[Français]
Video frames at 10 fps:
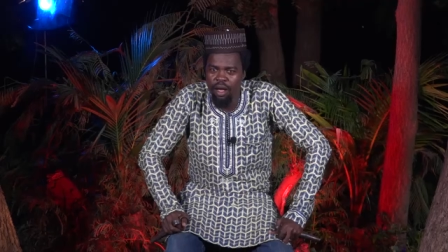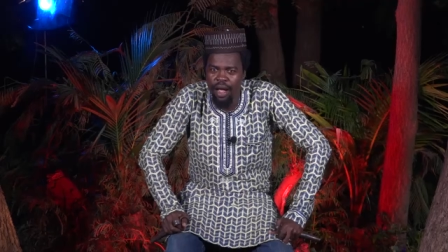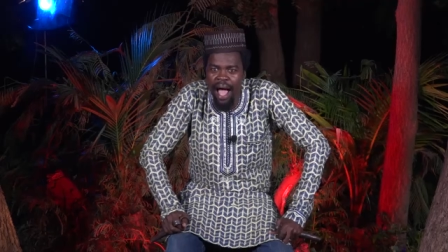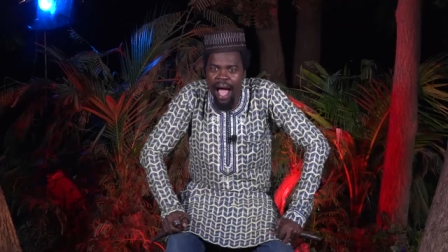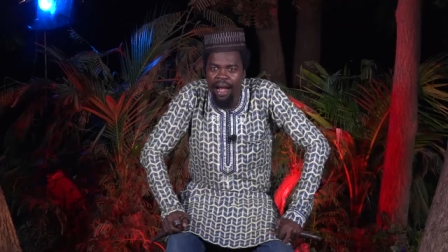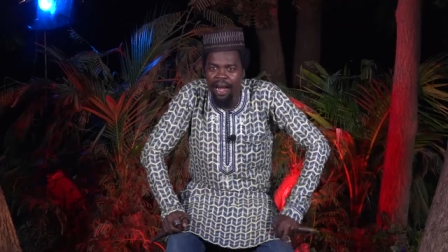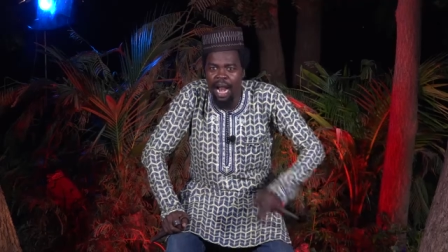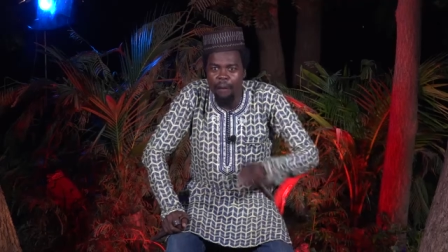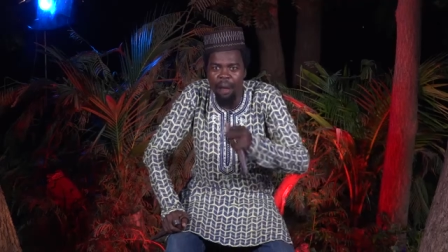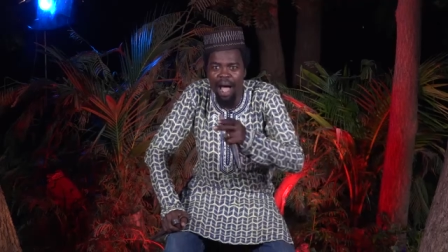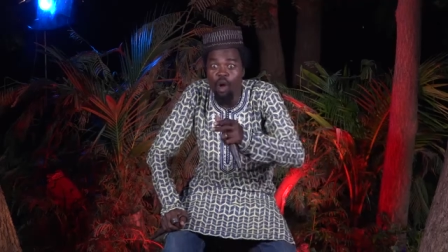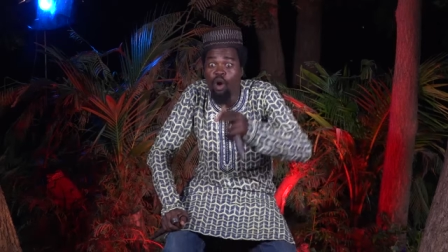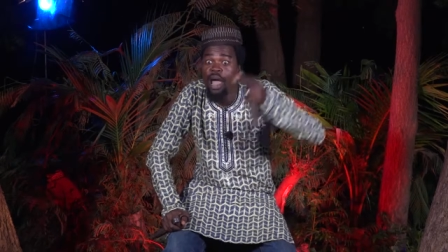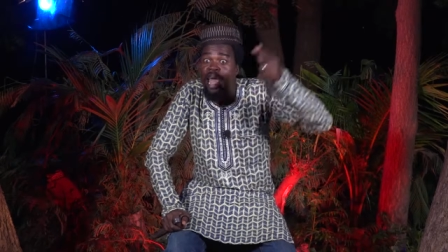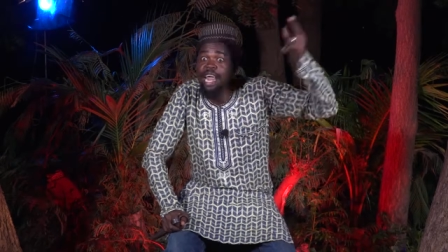car la parole
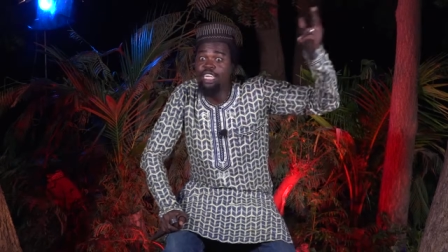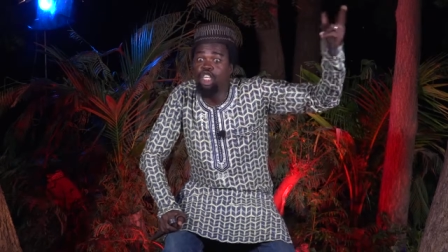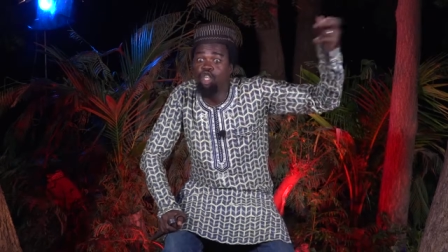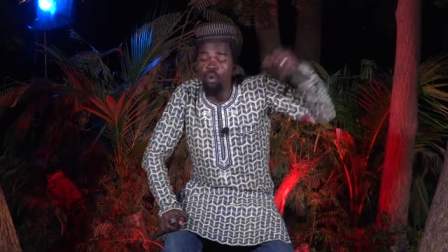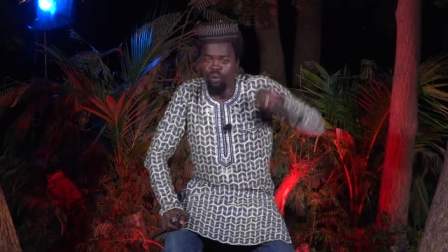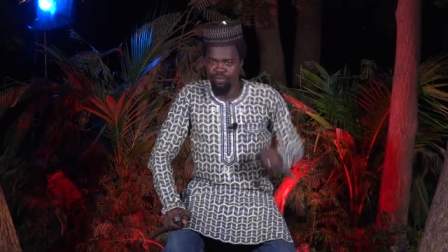est Dieu.